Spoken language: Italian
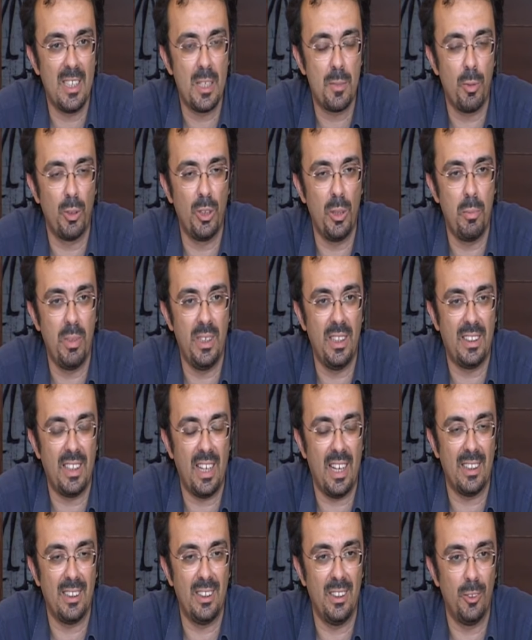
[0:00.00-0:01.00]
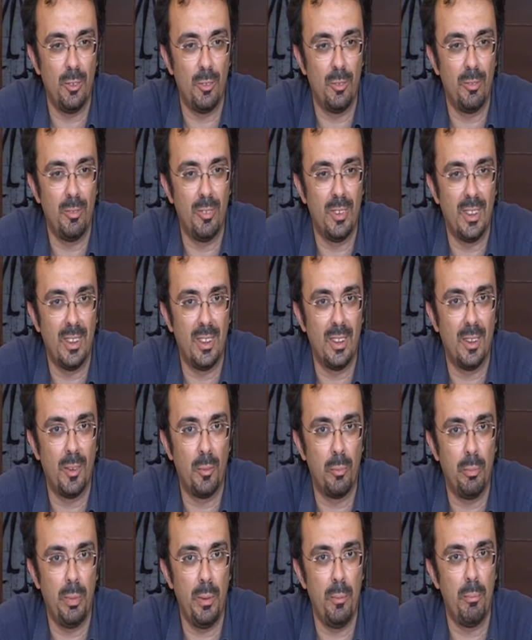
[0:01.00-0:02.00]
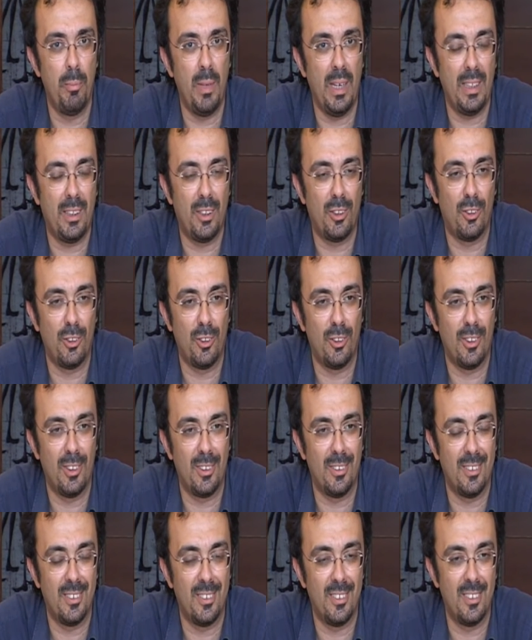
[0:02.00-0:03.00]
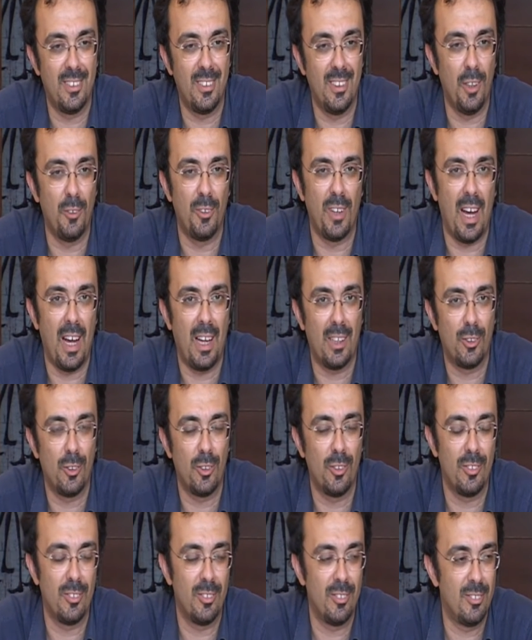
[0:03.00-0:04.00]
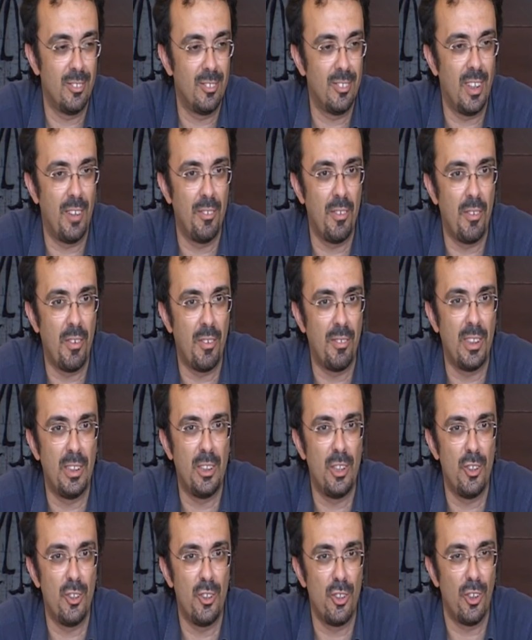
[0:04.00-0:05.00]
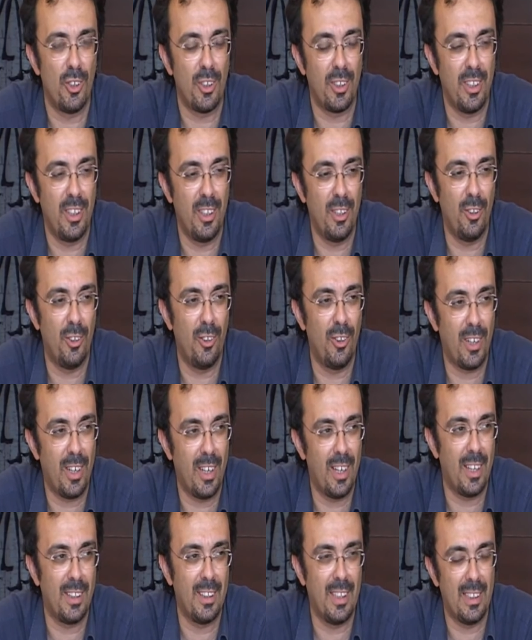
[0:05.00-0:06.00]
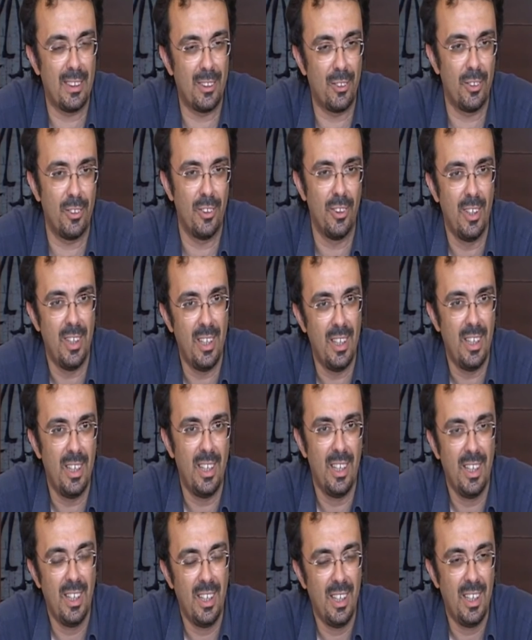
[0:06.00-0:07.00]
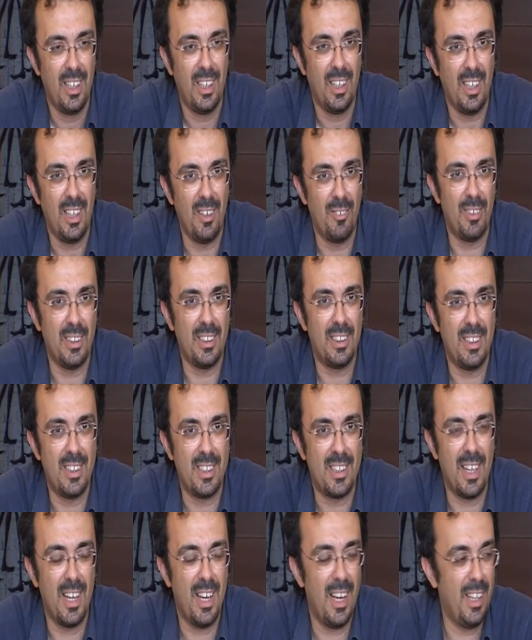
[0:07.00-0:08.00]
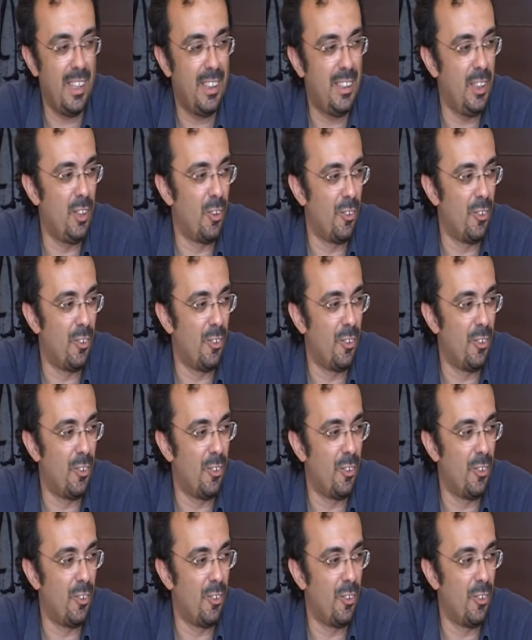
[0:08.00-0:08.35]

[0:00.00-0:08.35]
disponibilità di un eh, bimbetto neonato, aveva 20 giorni allora, era nato il 26 di